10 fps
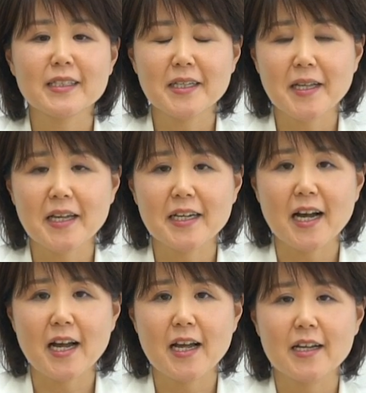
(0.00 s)
た世代
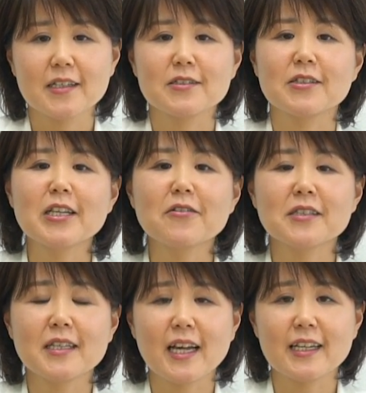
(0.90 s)
が次の
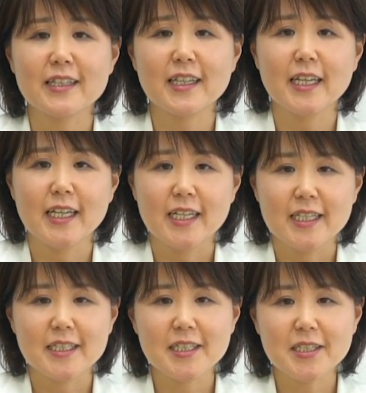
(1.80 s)
世代に
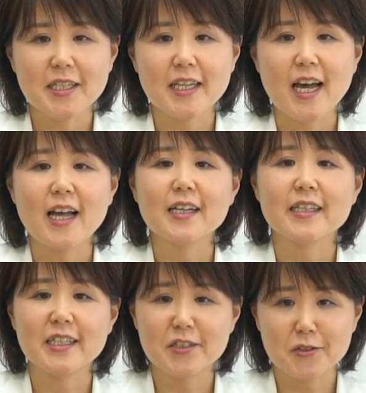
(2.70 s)
知識や
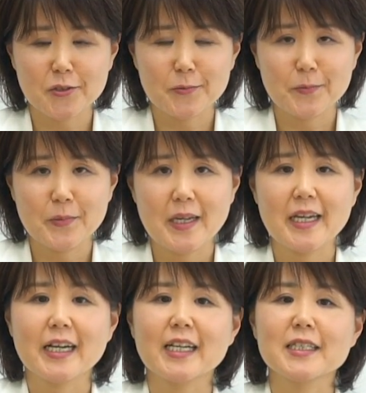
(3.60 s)
技術
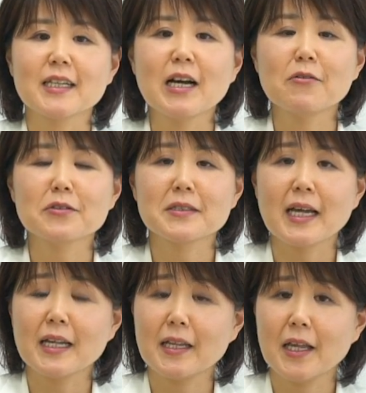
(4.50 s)
価値観を伝
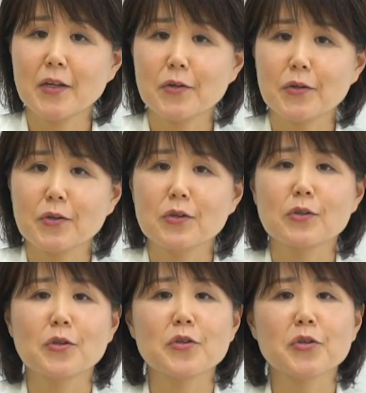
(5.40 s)
えていく
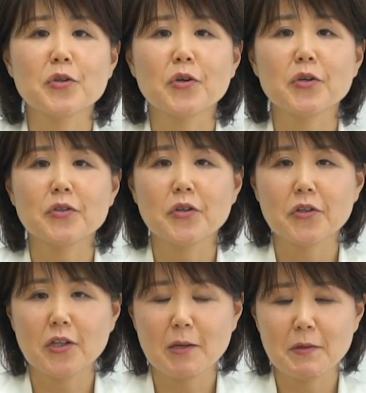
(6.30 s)
という教育の
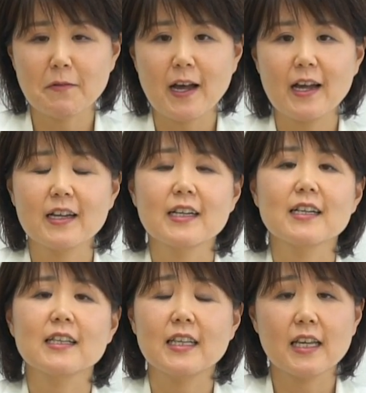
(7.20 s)
営みは
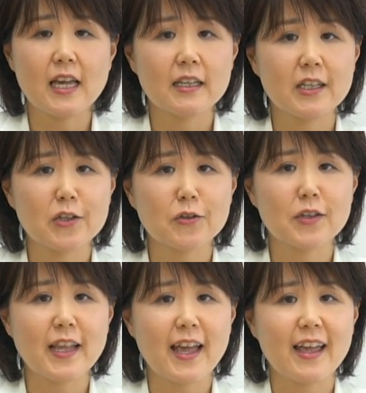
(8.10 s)
人間にとっ
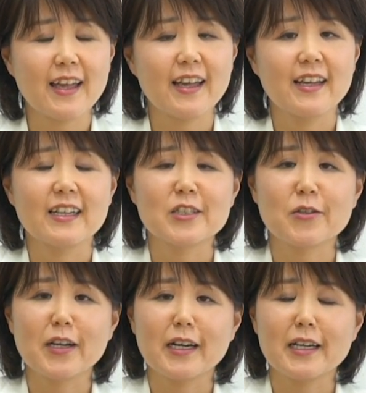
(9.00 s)
て
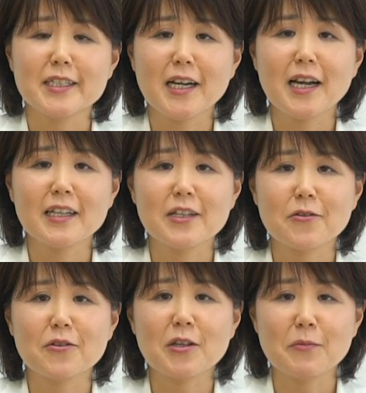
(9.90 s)
それから社会に
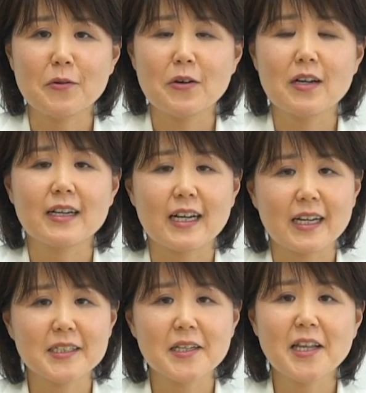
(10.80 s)
とっても欠
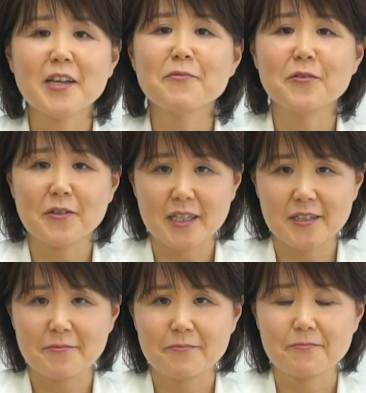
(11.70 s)
かせないものです